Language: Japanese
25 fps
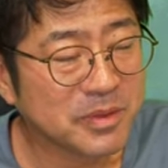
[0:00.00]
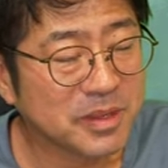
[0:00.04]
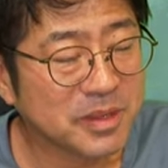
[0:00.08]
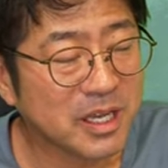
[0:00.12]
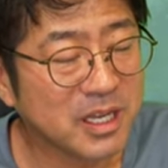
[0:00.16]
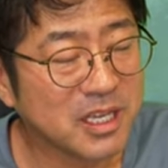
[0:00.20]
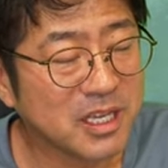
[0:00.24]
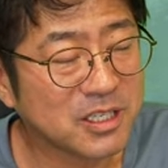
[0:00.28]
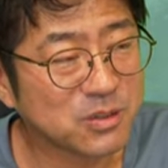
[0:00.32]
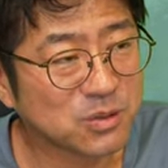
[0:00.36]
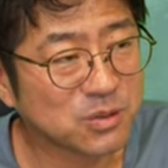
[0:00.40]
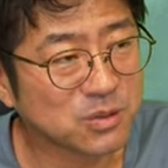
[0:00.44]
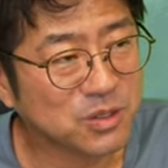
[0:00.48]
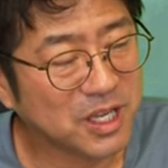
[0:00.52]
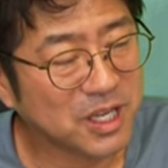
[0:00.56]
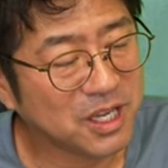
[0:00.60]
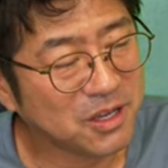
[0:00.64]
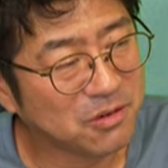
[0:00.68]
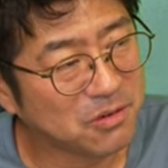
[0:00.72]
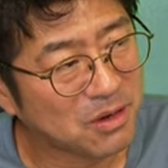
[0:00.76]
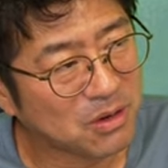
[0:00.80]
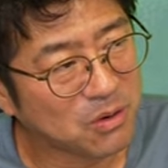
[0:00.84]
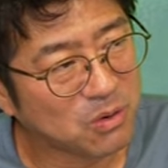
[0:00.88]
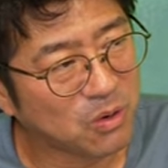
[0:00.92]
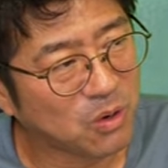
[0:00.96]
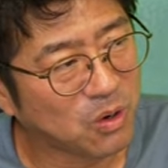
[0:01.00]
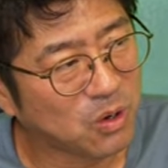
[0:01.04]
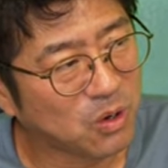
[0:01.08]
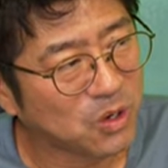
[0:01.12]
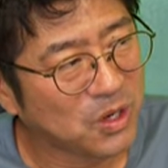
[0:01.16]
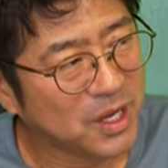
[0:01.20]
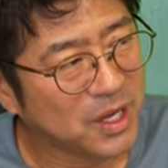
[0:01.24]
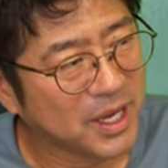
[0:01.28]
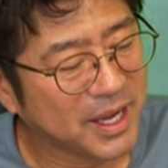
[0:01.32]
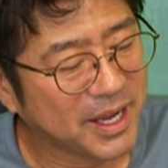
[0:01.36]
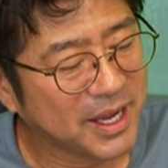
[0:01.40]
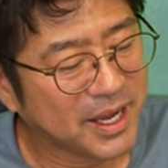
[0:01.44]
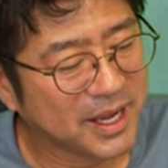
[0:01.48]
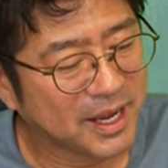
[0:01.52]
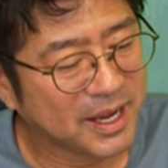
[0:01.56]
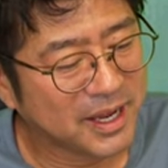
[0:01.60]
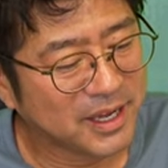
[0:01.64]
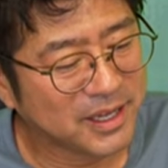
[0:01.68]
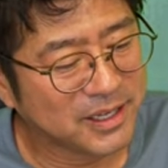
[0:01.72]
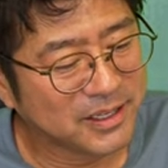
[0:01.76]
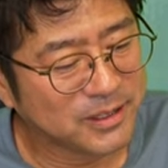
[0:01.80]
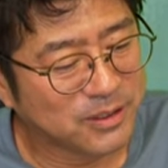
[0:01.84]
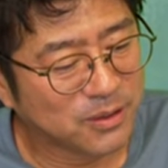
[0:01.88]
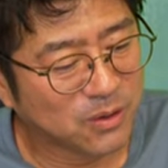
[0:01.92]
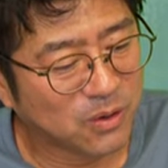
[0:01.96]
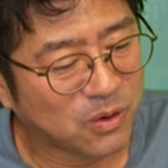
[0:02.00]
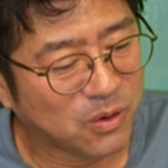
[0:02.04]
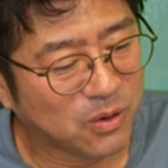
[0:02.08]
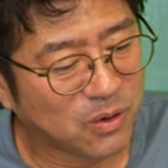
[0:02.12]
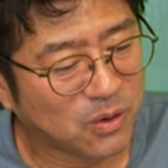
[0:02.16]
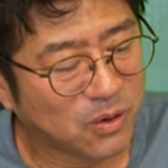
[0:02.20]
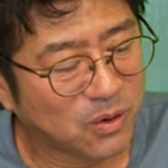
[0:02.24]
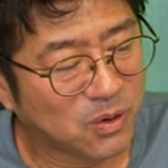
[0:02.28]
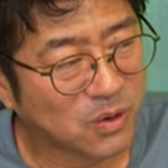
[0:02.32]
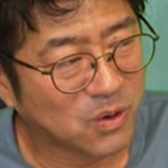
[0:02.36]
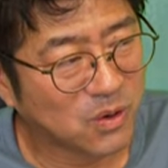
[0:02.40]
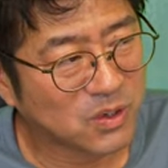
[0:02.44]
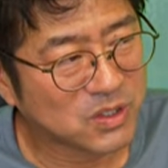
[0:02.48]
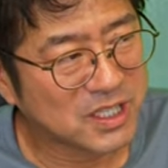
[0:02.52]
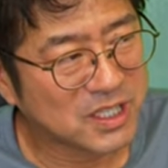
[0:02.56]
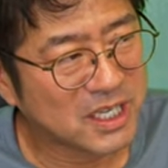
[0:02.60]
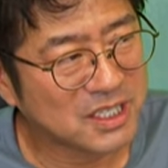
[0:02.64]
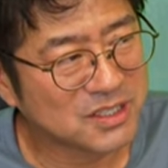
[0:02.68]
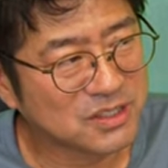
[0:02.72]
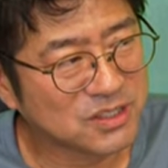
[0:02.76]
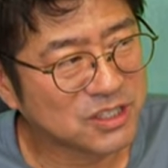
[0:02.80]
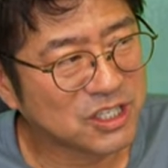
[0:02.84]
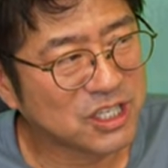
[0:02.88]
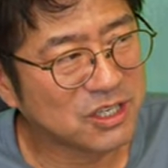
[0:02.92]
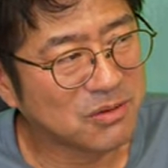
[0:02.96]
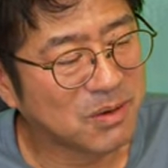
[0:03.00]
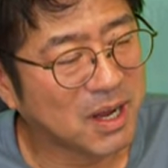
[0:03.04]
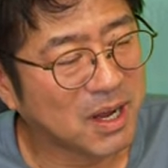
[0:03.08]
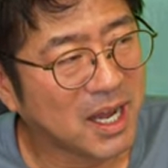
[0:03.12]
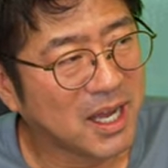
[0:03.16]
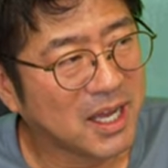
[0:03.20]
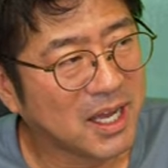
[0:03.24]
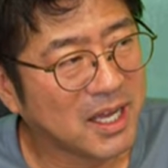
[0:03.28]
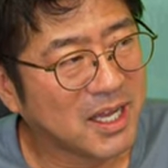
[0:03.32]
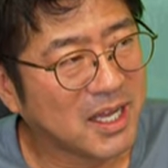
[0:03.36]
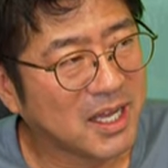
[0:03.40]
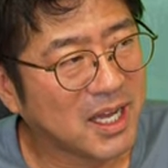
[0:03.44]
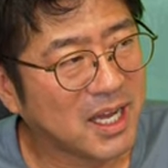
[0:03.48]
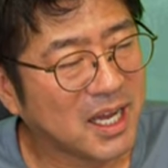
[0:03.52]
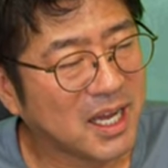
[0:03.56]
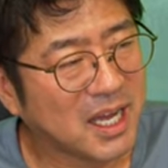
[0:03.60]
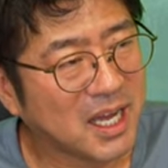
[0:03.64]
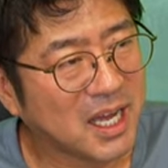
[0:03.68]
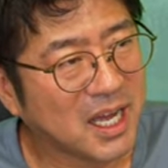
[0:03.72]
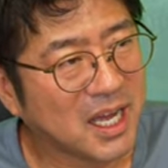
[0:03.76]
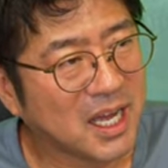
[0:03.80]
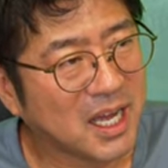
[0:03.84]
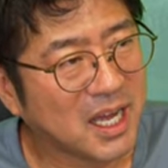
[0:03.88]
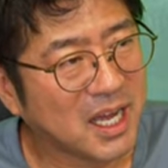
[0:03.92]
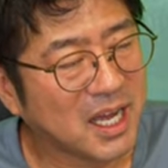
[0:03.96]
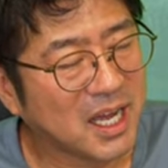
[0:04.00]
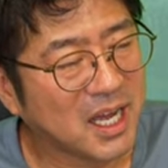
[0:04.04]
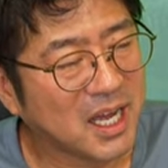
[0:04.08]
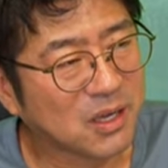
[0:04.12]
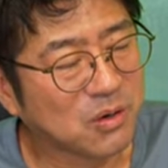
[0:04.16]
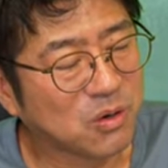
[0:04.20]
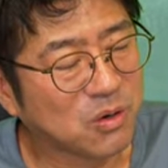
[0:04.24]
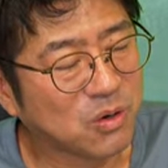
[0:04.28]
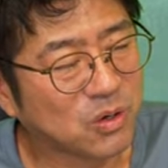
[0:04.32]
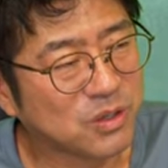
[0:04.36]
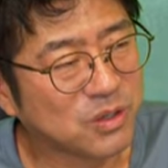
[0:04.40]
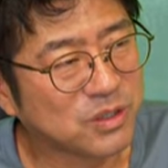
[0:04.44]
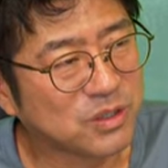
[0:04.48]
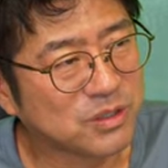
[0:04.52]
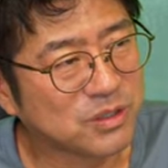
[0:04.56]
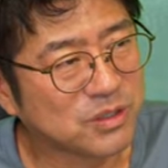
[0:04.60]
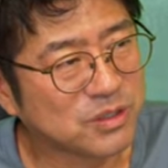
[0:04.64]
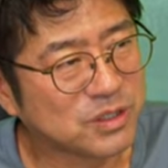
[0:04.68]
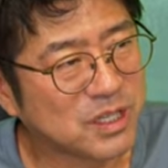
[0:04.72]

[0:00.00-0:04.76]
なんかその辺はこうえっ、ー、とじゃあ次はあこうい